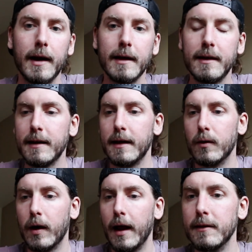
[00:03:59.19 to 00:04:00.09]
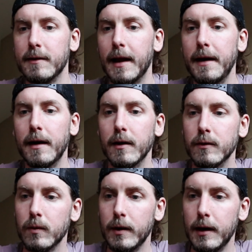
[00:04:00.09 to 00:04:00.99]
Aber da geht auch alles
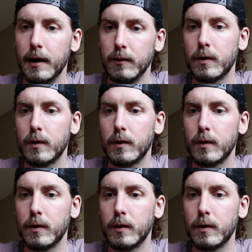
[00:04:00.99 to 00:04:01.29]
andere so. Ne?